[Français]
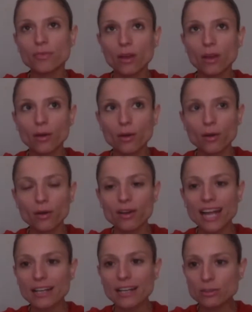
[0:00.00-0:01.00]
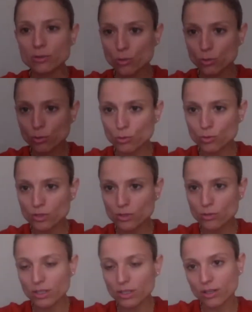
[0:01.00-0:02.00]
la ligne de conduite de
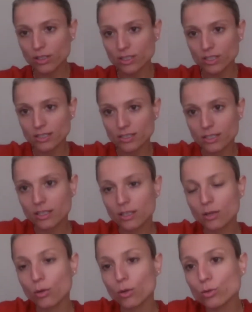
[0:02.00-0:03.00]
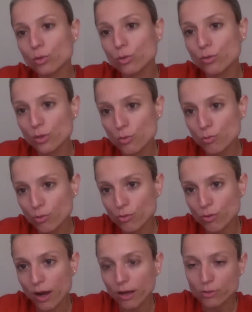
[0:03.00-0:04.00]
l'école qui est retrouver du
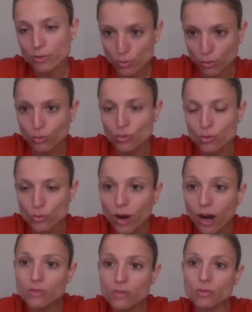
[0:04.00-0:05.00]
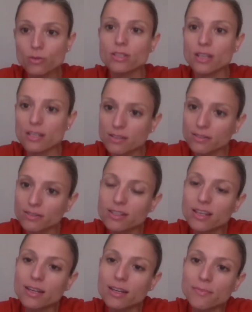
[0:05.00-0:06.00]
pouvoir sur soi, sur sa
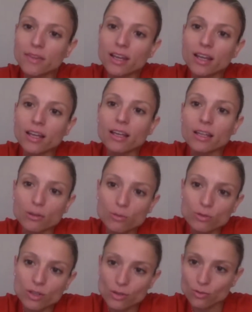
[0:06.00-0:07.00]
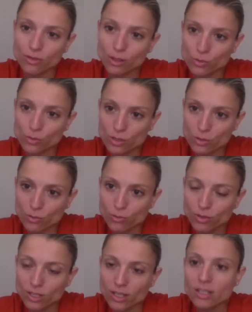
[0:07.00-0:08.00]
santé et écouter son
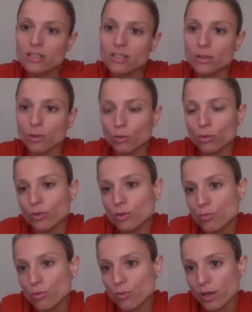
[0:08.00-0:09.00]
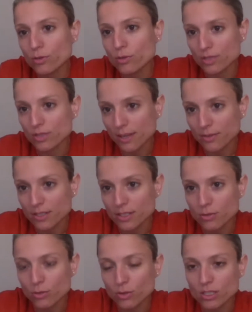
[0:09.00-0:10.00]
intuition, c'est retrouver du pouvoir sur sa vie,
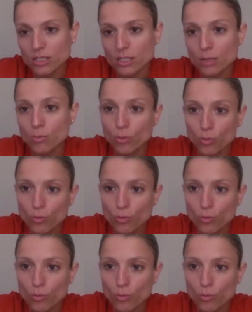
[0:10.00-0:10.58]
sur ce qui est bon